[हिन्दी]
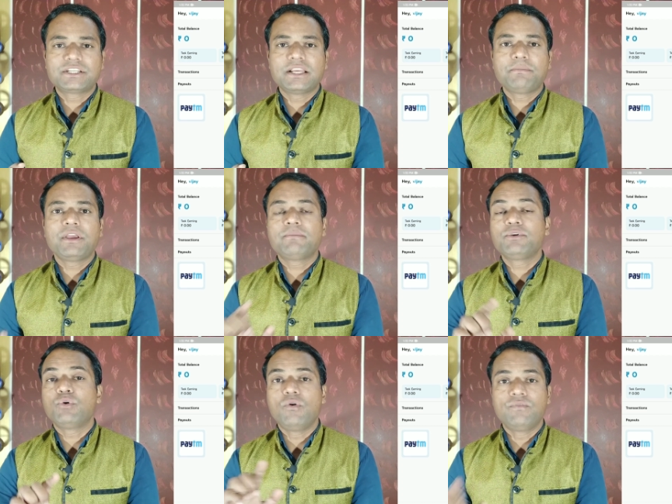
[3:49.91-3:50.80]
स्टेप है
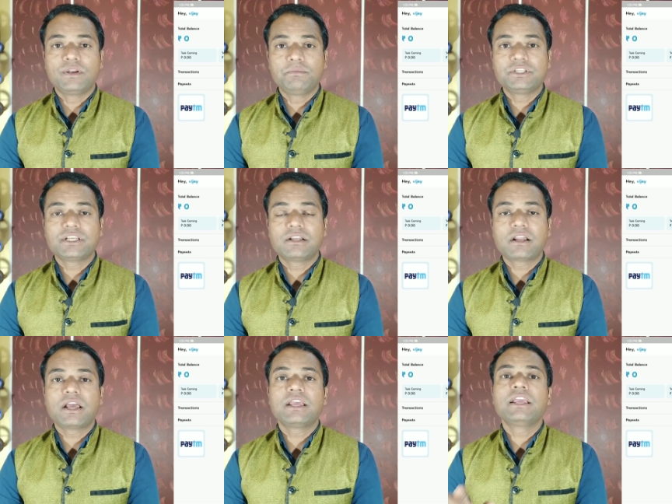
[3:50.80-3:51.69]
अभी ऑफर भी चल
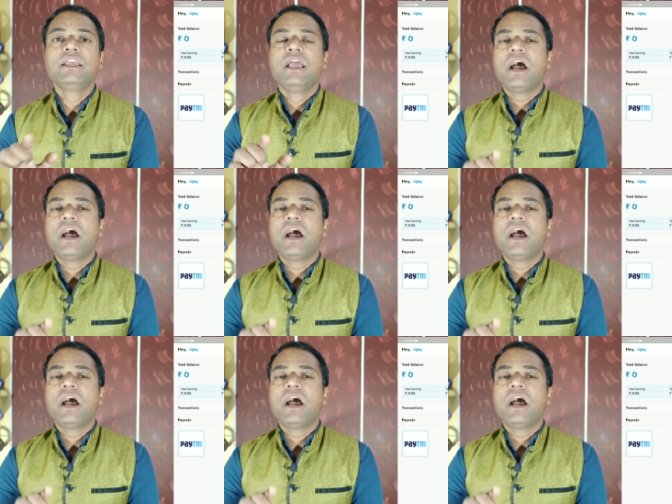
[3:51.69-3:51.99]
रहा है